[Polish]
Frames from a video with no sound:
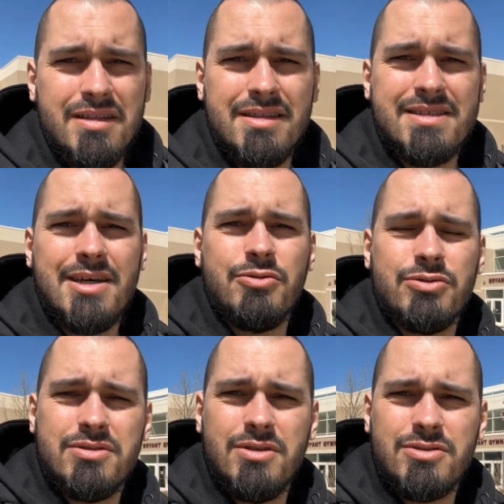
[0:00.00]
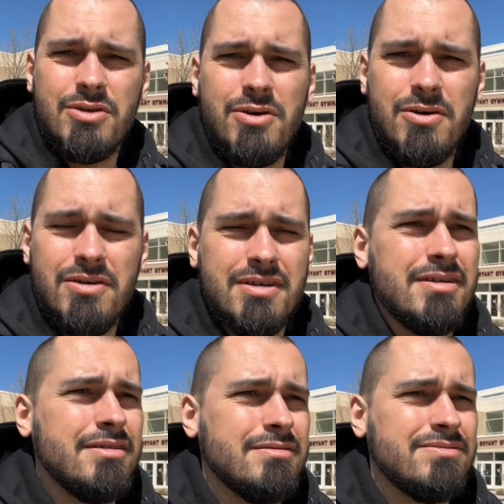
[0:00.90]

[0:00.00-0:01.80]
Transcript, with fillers: na zachód, zachód, no to e,